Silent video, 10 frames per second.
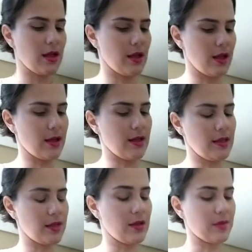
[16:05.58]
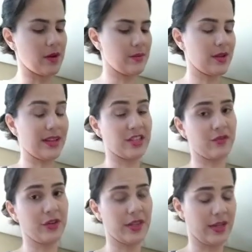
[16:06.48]
Aí ele mama, aí já
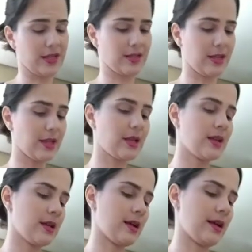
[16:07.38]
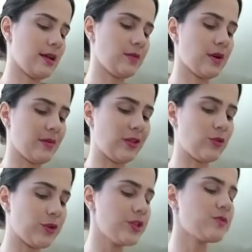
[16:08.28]
foi três, né? Aí ele mama à
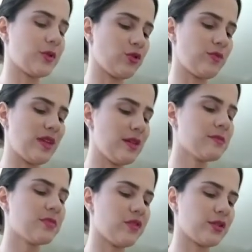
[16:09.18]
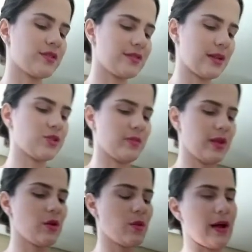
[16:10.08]
noite pra dormir, por volta de sete e
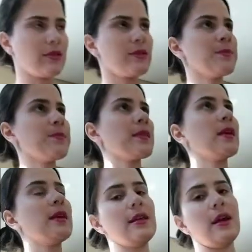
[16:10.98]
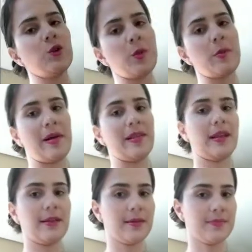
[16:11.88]
meia, quatro. E a última
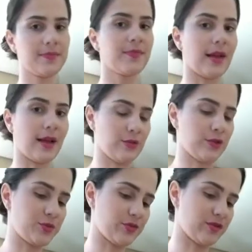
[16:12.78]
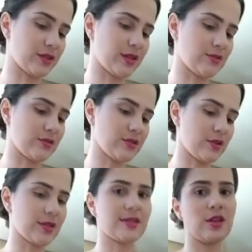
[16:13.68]
madeira à noite, por volta das 11
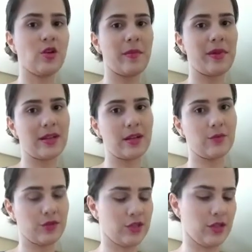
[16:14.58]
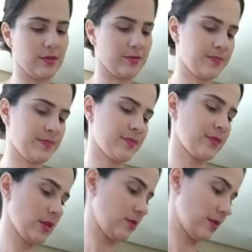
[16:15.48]
horas, 5 mamadeiras por dia.
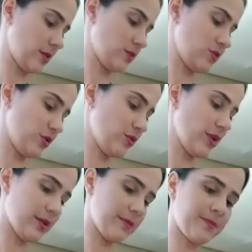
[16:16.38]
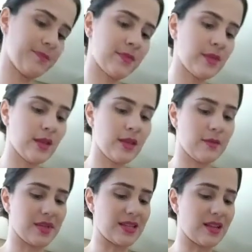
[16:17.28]
Eu quero diminuir.
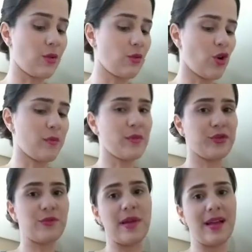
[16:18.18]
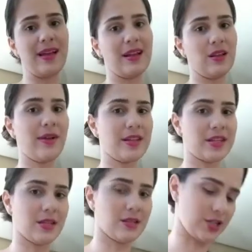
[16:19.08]
Mas ele não come muito bem, ele não é de
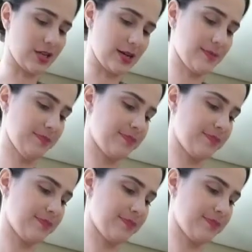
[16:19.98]
lanchar.